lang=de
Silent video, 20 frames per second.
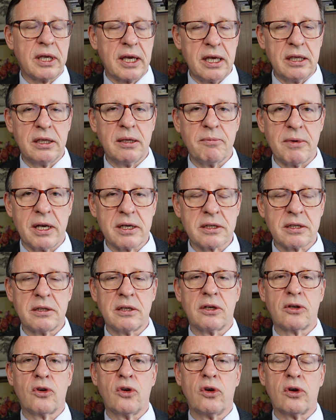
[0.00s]
gehen die Menschen in
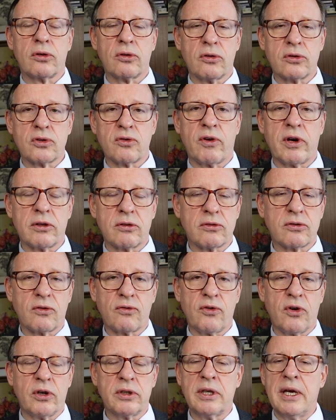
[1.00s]
die Kirchen und so weiter und so
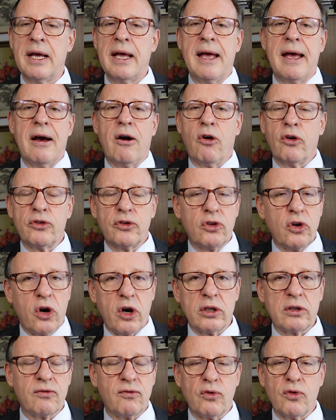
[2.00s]
fort. Und
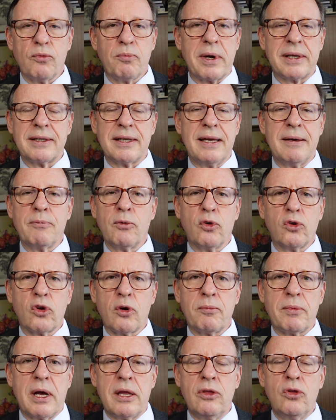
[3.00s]
dort, wo man im
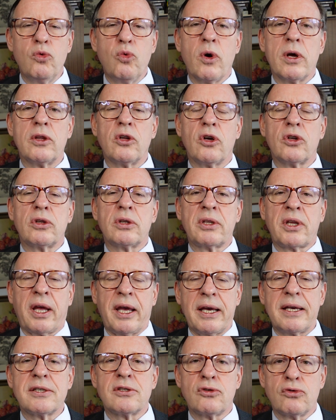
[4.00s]
Grunde nur noch
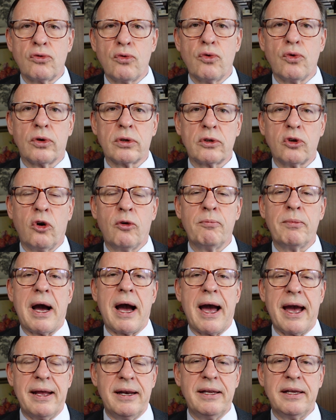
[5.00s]
Tricks sucht, um
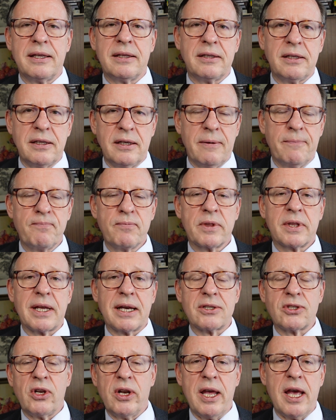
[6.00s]
eigentlich die,
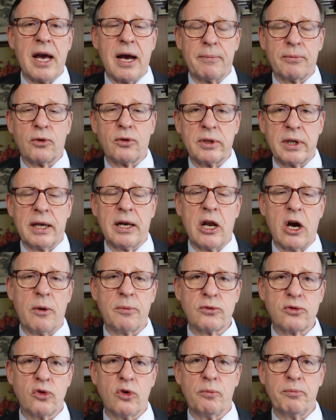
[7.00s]
das Lehramt und den
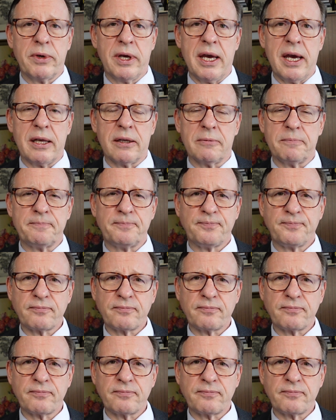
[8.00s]
Glauben zu umgehen,